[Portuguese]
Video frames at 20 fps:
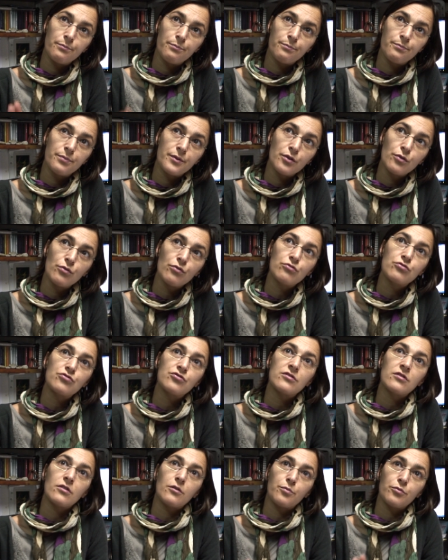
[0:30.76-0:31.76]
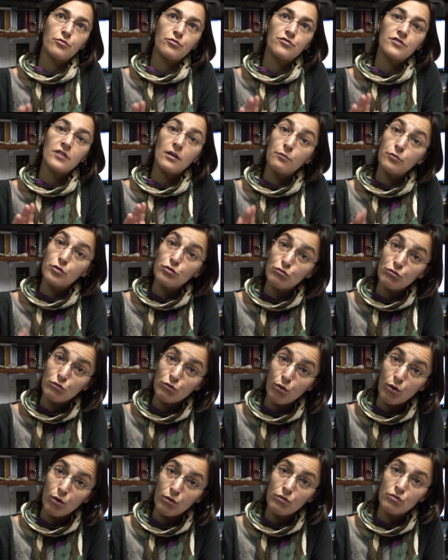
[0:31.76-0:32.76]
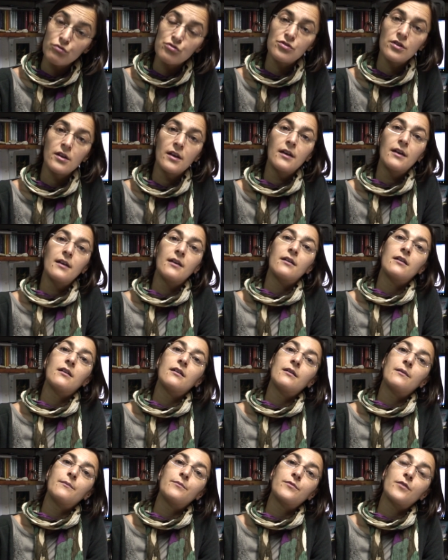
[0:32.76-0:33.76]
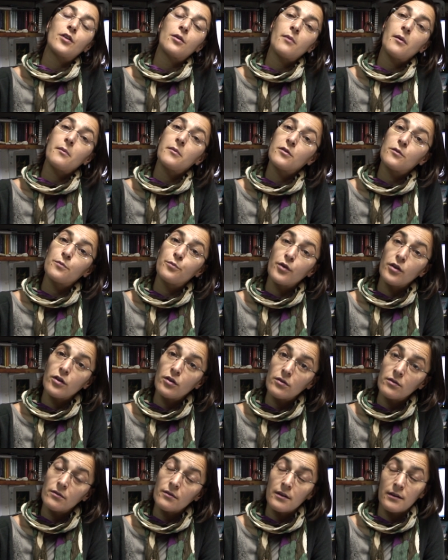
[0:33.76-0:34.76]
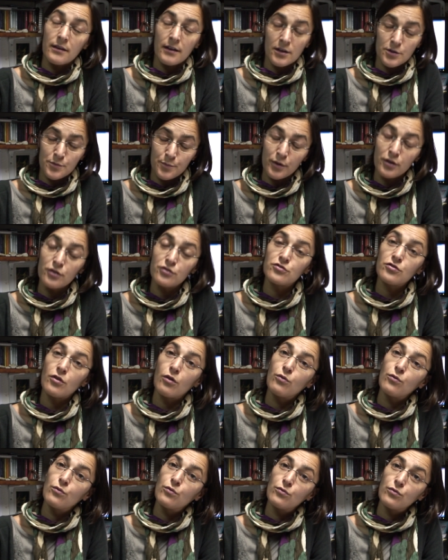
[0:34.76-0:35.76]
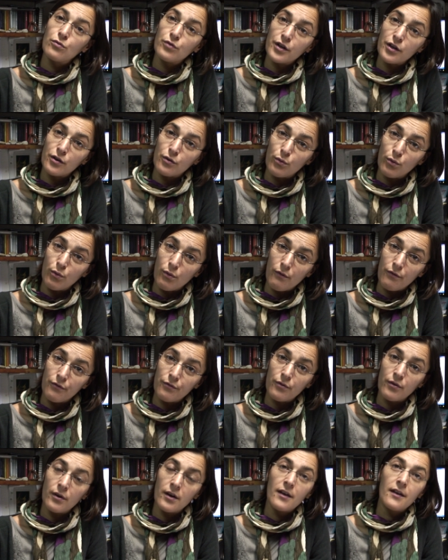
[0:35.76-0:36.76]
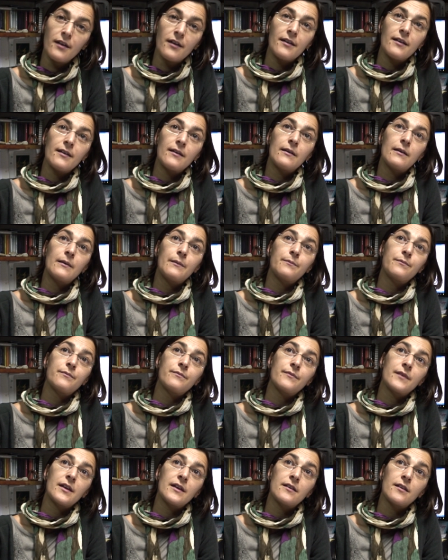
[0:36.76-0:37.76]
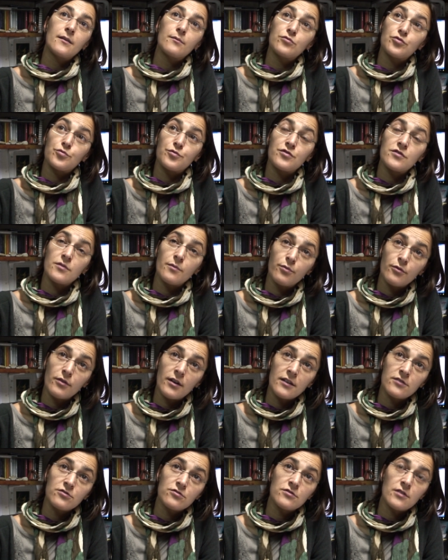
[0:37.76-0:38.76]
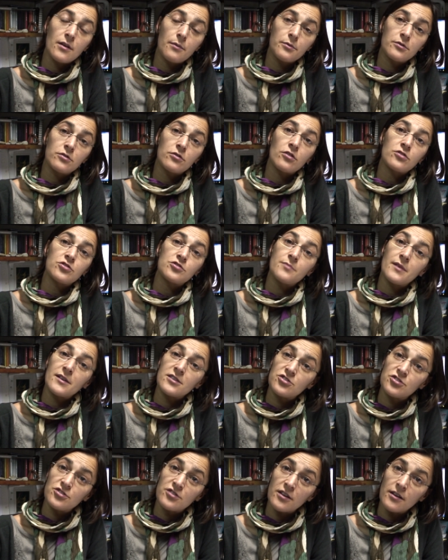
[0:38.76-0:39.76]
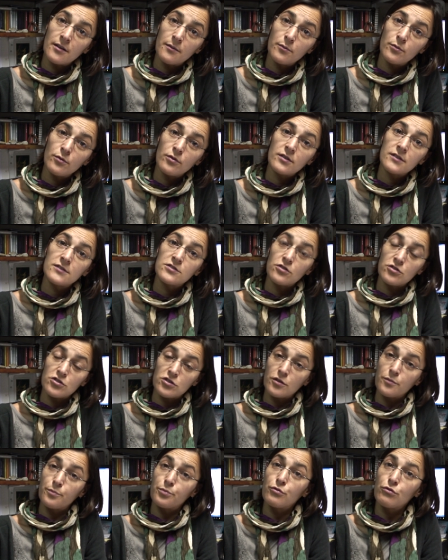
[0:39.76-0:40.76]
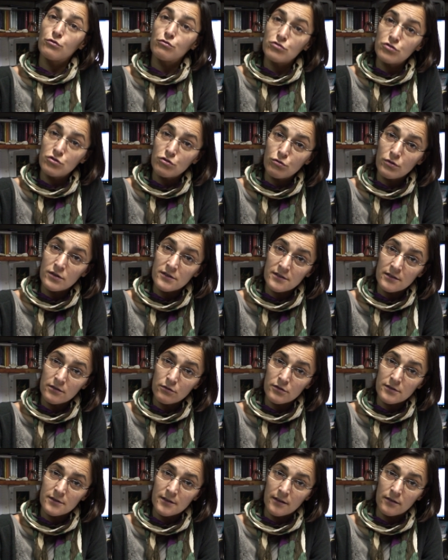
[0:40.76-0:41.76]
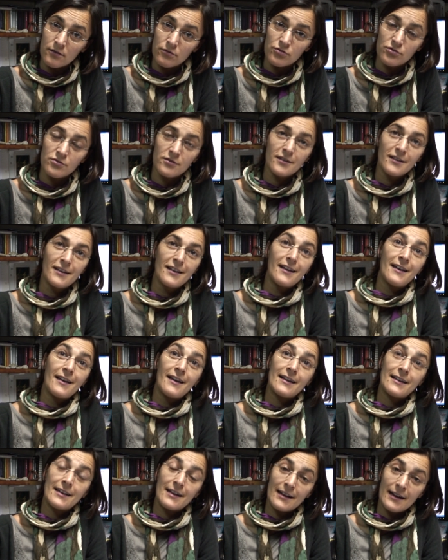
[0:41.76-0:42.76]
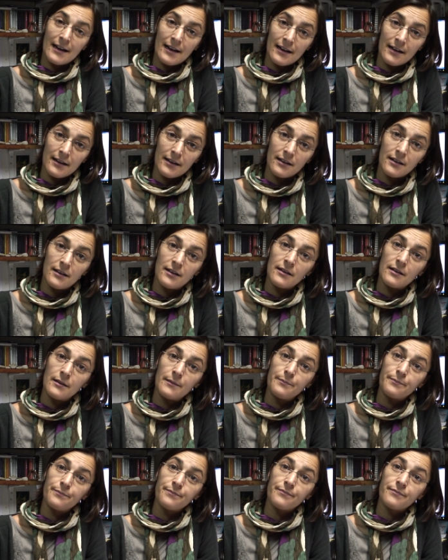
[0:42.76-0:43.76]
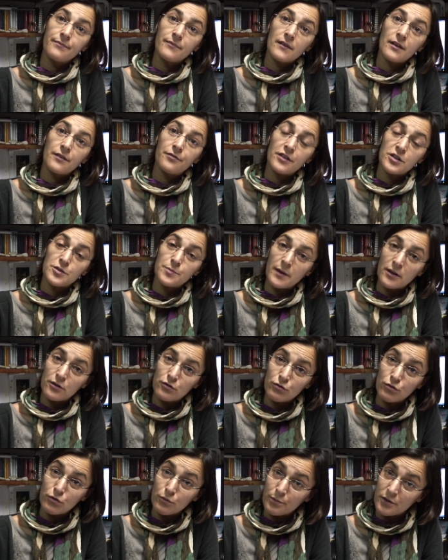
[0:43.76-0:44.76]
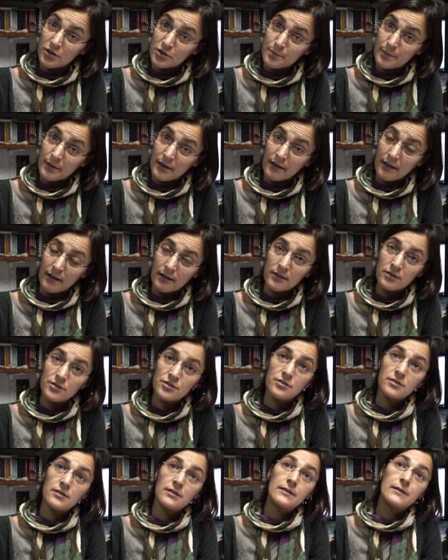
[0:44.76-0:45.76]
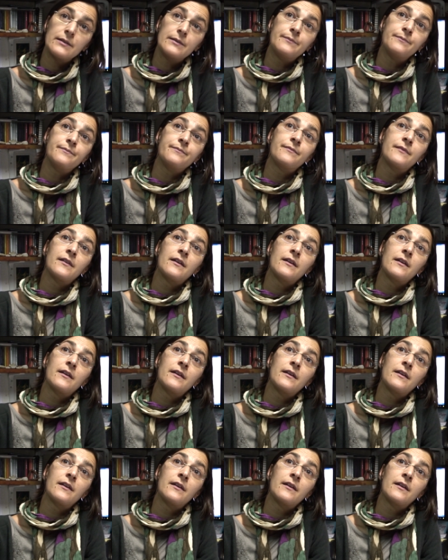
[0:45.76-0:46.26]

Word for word: períodos de reprodução muito longos. normalmente põem, aliás, põem só um único ovo e temos, por exemplo, o caso dos albatrozes mais extremo, que só se reproduz de dois em dois anos. A Cagarra, um, que faz parte do grupo das Pardelas, um,